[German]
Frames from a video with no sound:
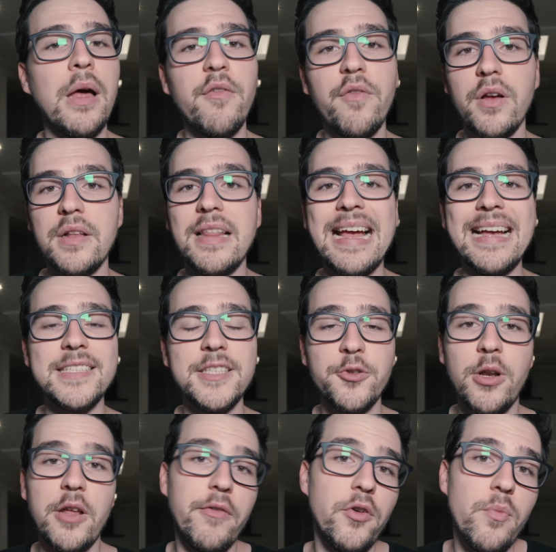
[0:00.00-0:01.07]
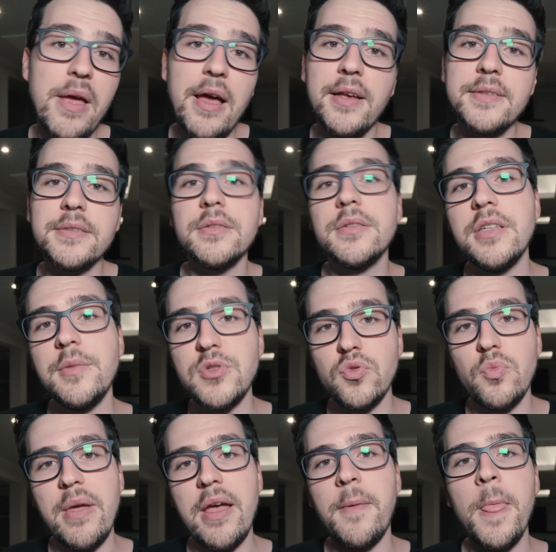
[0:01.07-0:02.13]
Anfang 30 Dollar. Wenn du mehr hast, nimmst
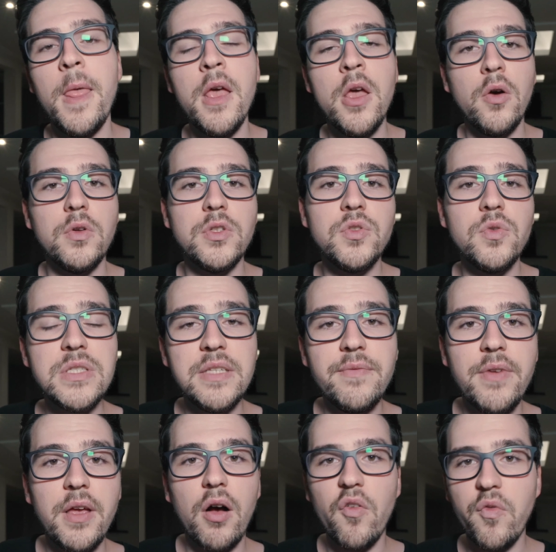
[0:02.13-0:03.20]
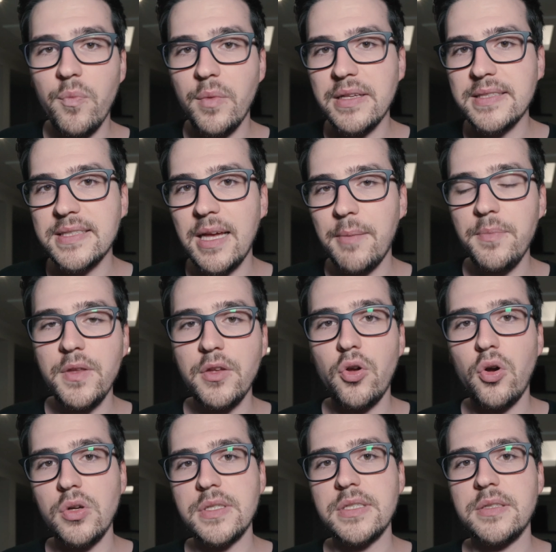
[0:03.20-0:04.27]
du mehr. Und so sind wir auf dem
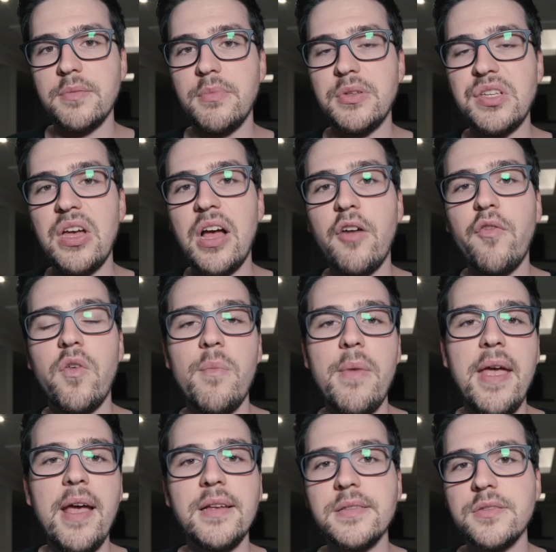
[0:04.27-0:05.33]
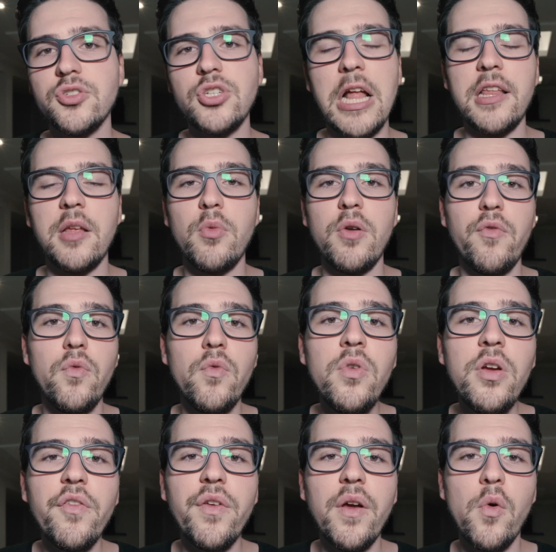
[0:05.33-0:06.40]
Gesamtkostenbetrag vom ersten Startermonat von
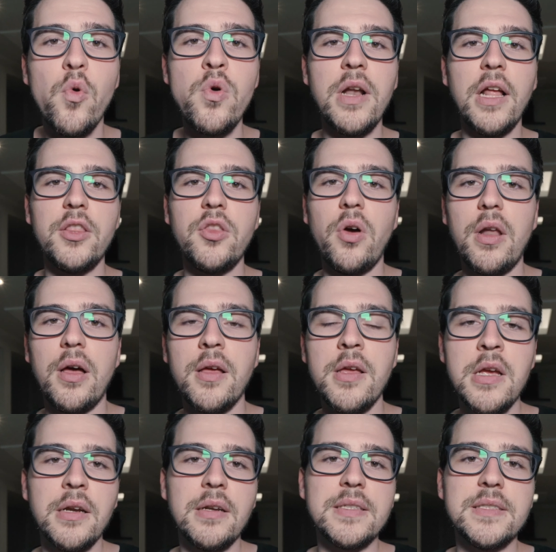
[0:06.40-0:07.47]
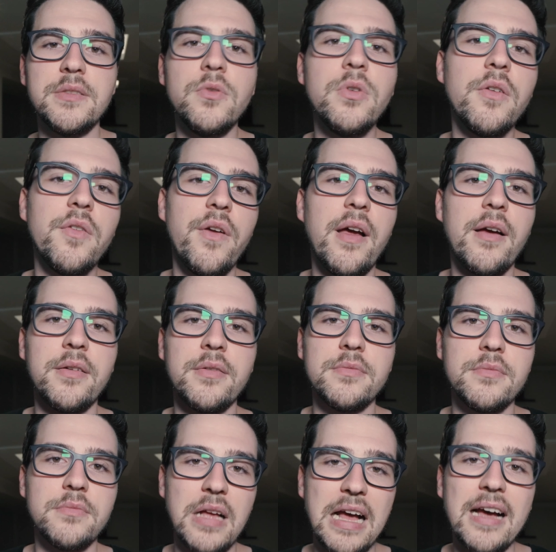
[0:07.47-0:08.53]
ungefähr 100 Dollar. Das sind ungefähr
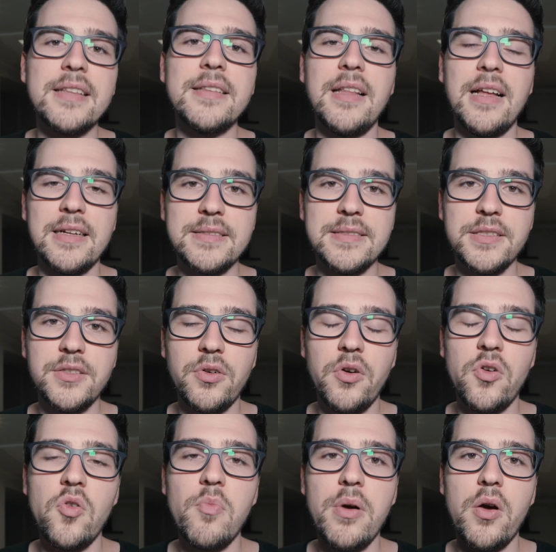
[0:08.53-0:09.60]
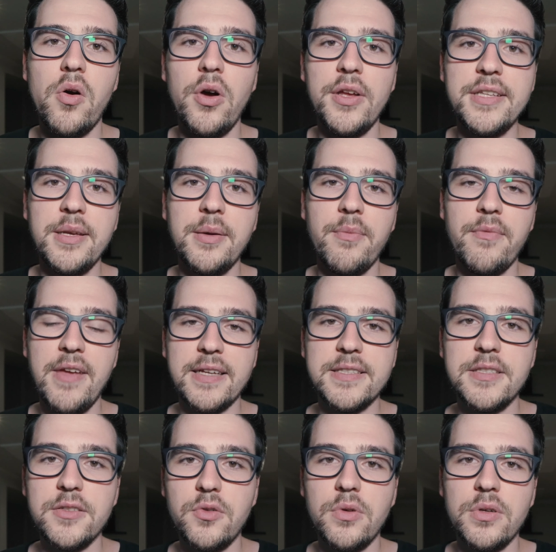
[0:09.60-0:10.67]
88 Euro bei heutigem
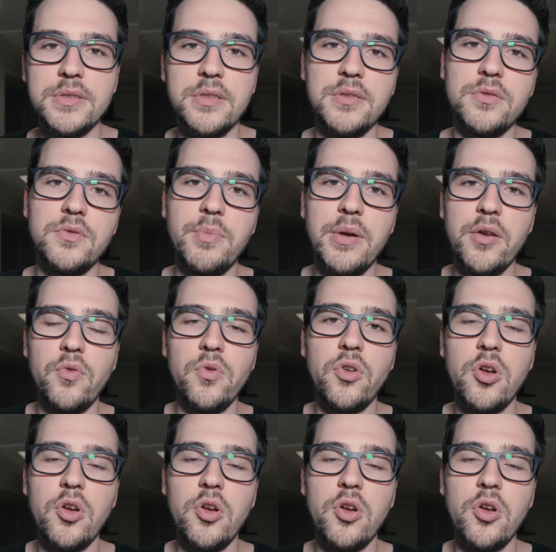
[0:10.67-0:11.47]
Wechselkurs, also bei 0,88.